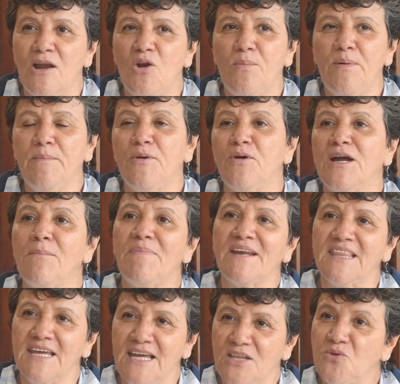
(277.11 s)
lo primero que
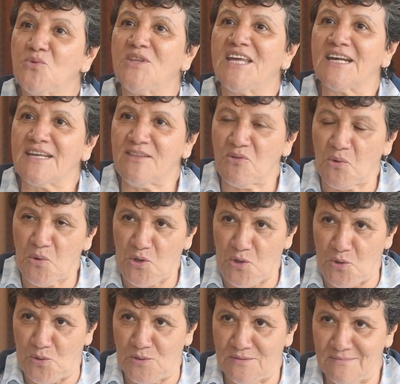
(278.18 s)
perdés es tu
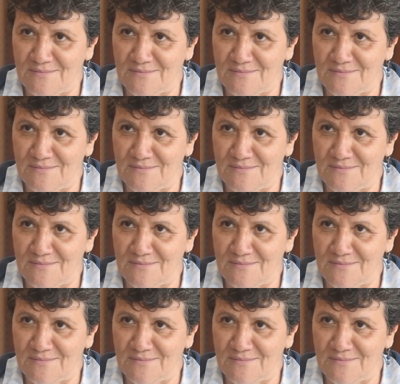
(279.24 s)
territorio